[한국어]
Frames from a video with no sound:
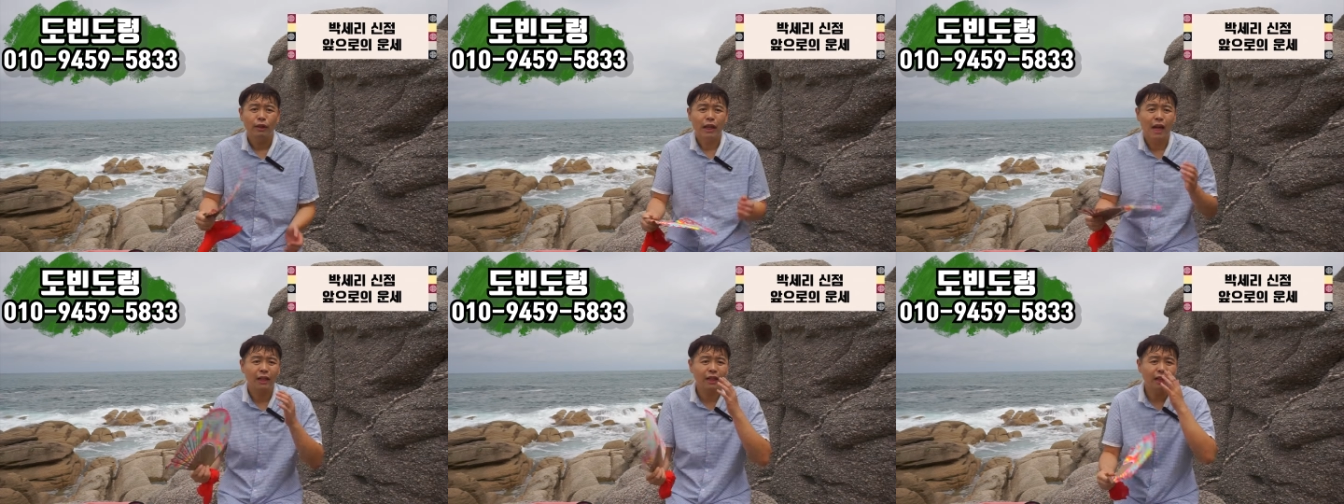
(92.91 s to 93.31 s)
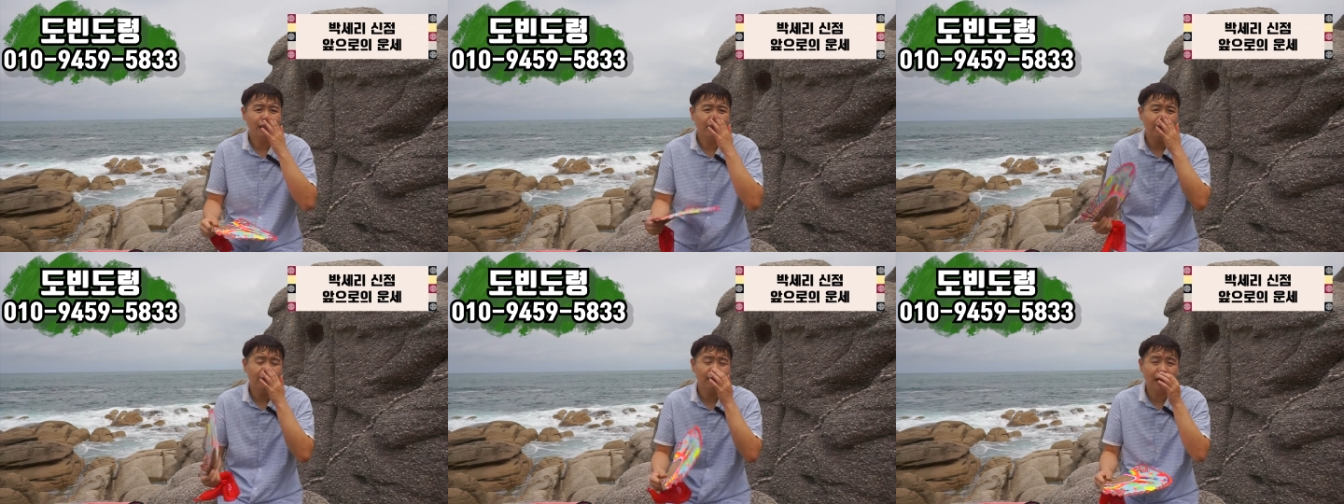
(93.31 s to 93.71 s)

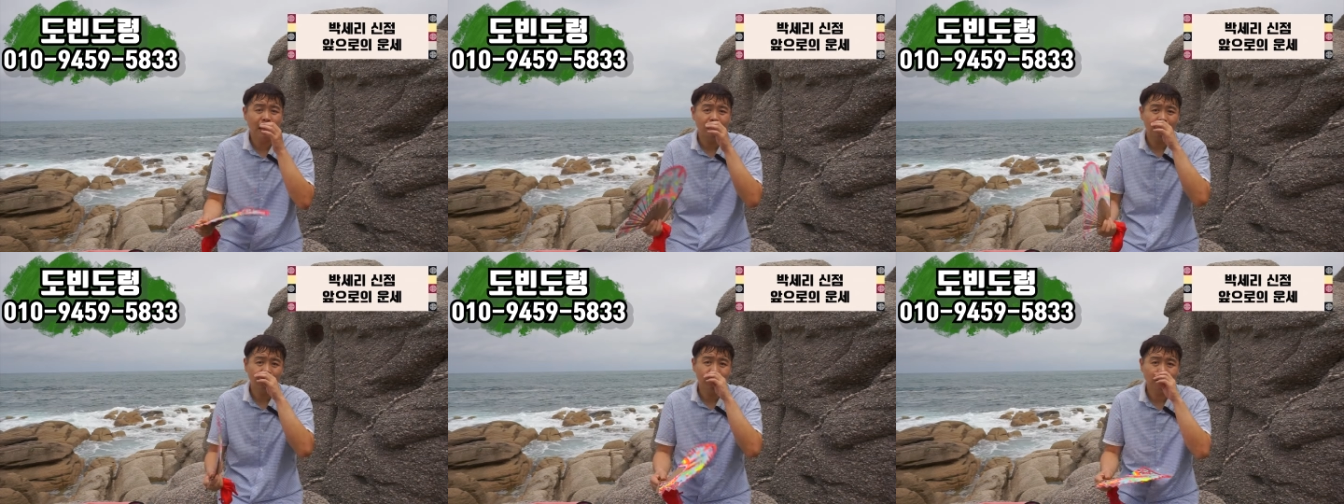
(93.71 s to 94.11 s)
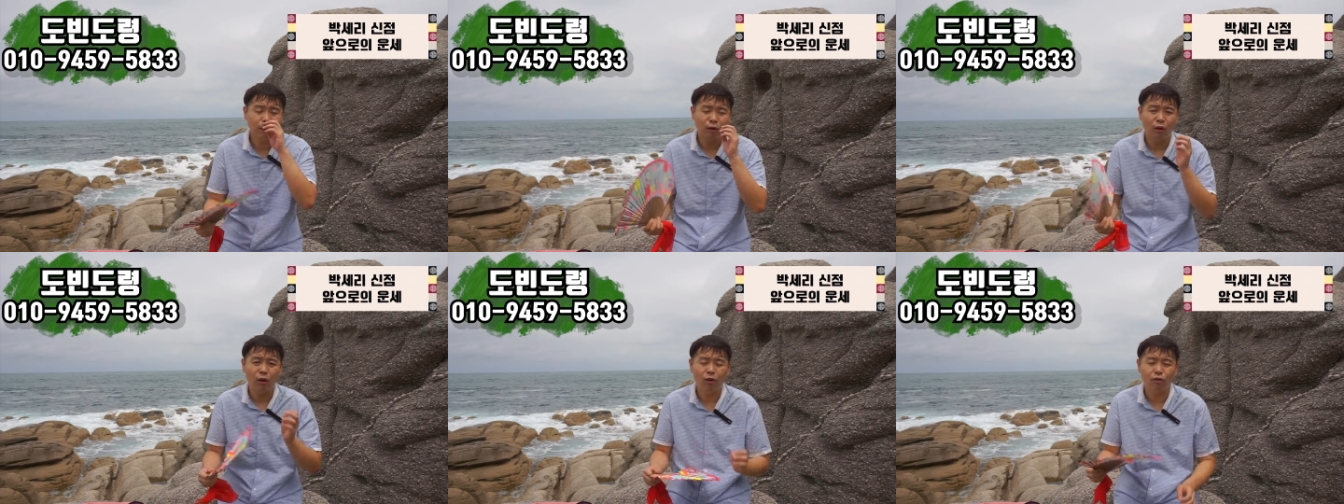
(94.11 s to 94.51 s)
자기가 되게 잘
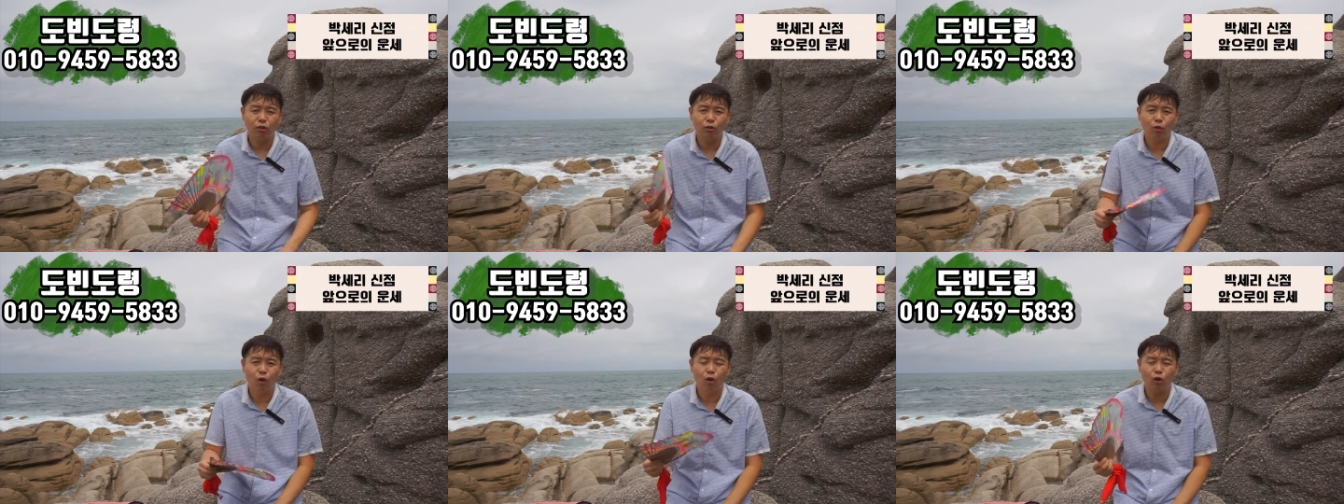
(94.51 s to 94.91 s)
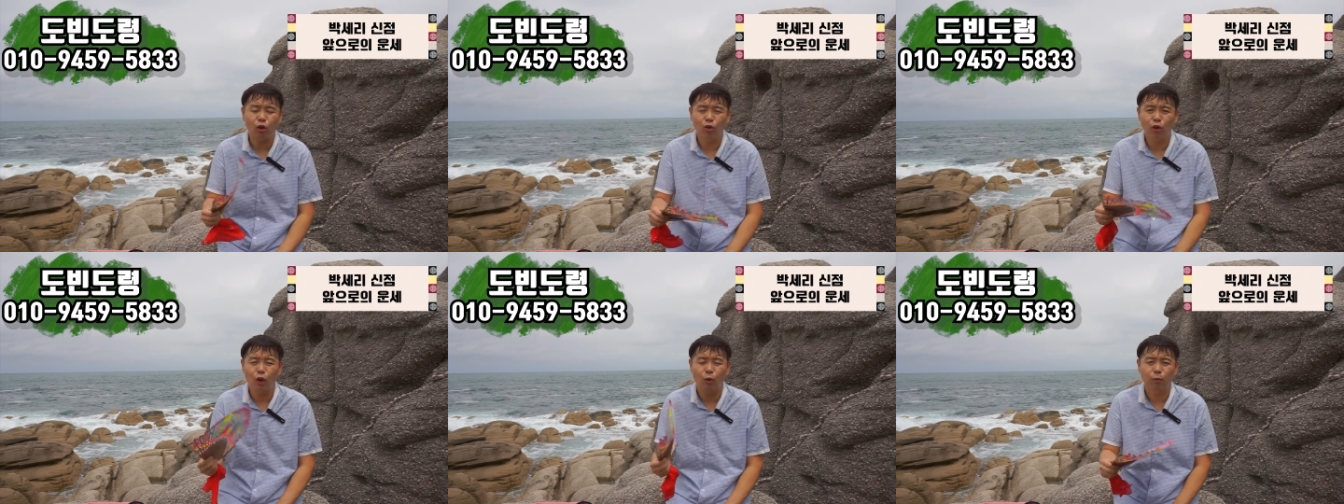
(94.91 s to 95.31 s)
닫았어. 근데
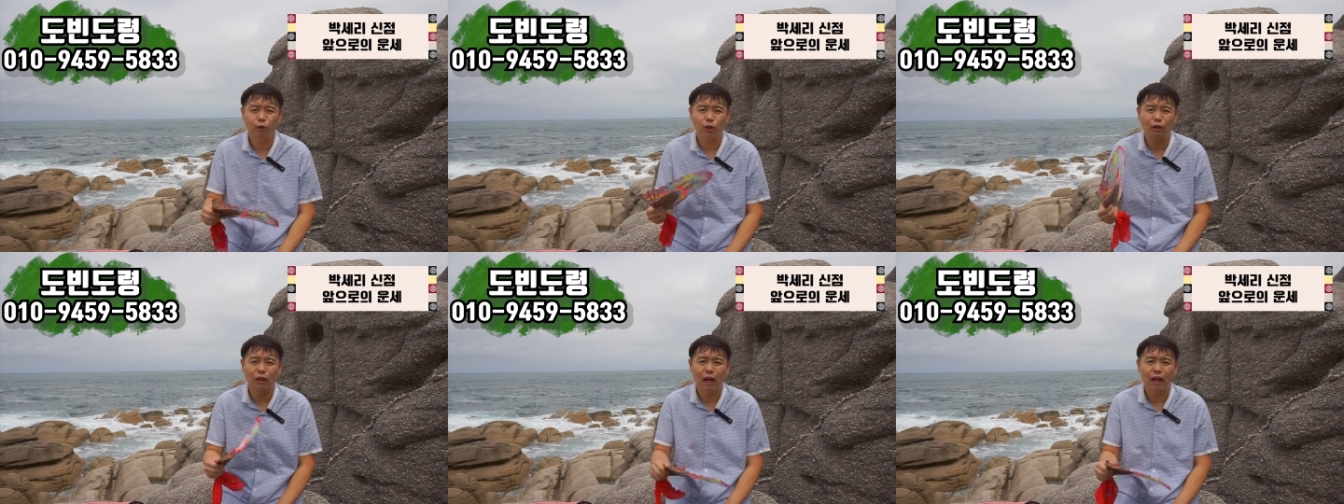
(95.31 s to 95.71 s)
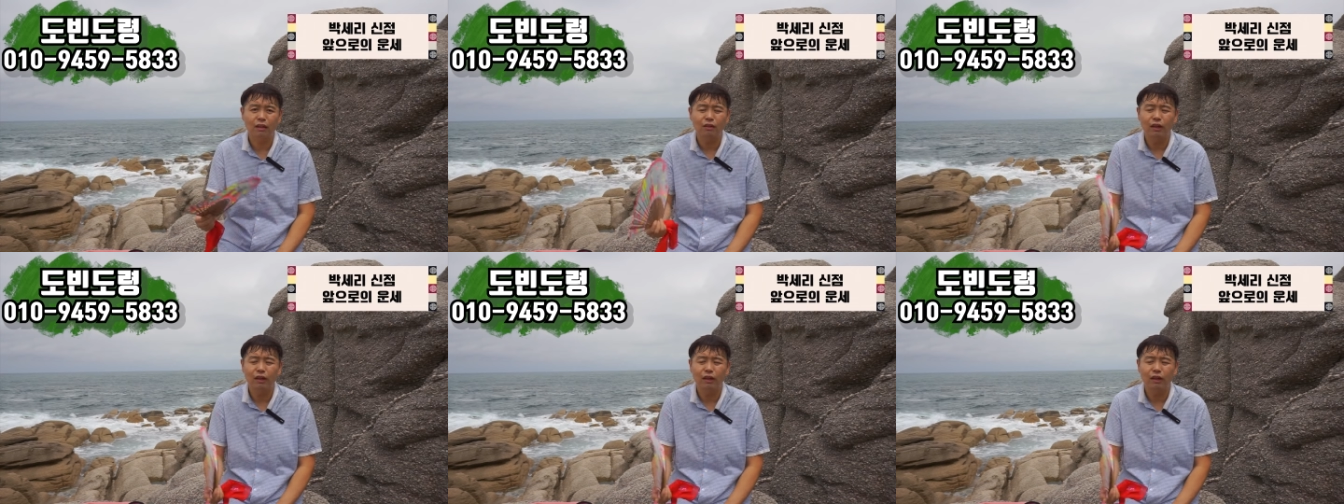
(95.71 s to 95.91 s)
걱정이 없었다.